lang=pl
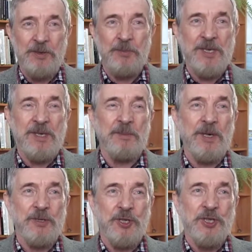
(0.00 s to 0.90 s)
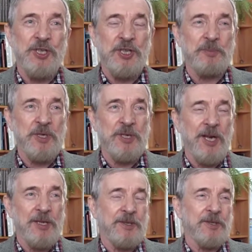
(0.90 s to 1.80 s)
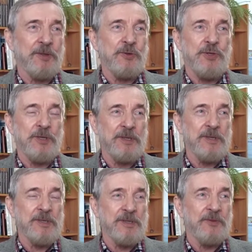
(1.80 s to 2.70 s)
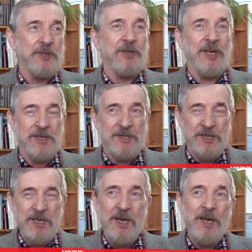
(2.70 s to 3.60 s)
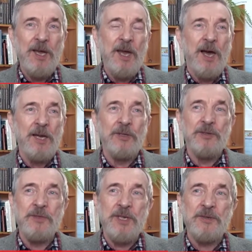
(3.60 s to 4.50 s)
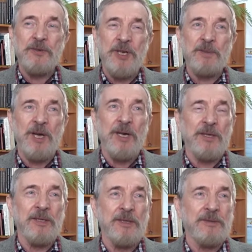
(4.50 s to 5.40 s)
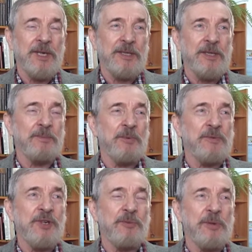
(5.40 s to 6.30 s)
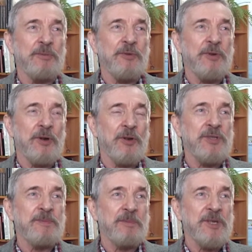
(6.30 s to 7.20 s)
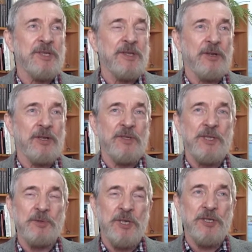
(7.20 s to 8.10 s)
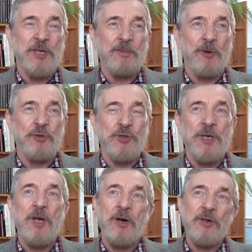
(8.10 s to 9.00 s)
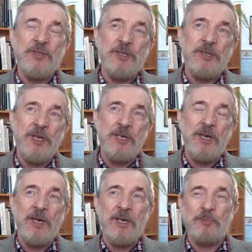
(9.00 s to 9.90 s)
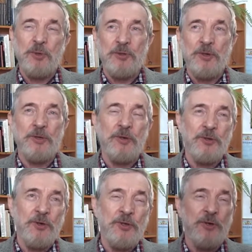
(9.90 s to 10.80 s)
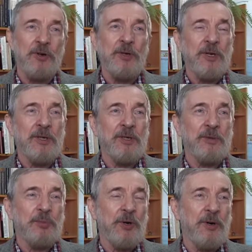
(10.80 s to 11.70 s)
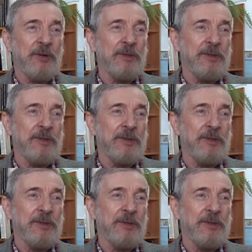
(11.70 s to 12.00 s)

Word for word: impreza ma 35 lat e, już e, swojej tradycji ale od 23 ma e, taki, powiedziałbym, e, rozmiar międzynarodowy, gdzie przyjeżdżają autorzy od Sydney e, po Tokio, od Tokio po